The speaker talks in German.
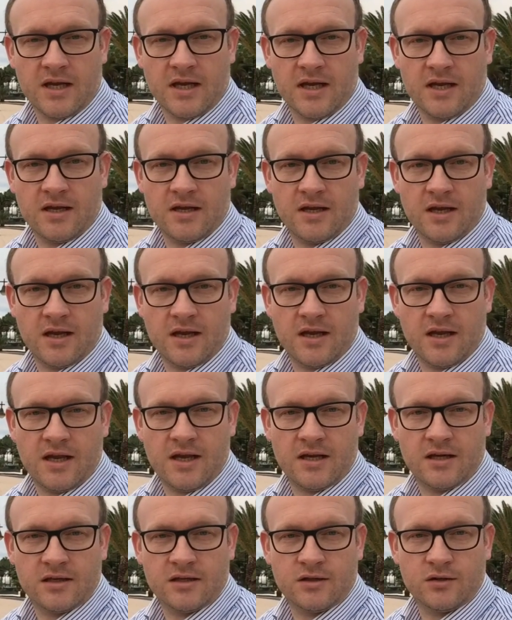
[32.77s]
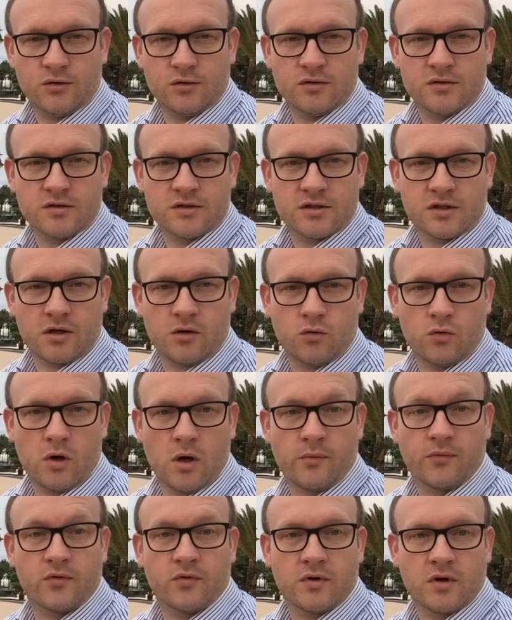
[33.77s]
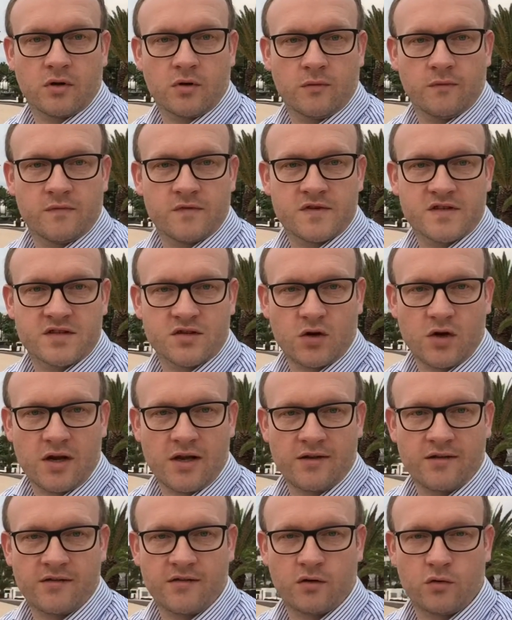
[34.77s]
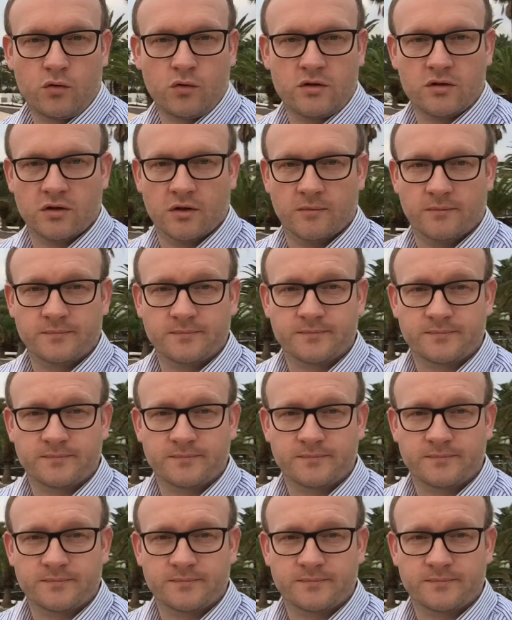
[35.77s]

in der Nähe unserer Urlaubsunterkunft Zoll Lanzarote.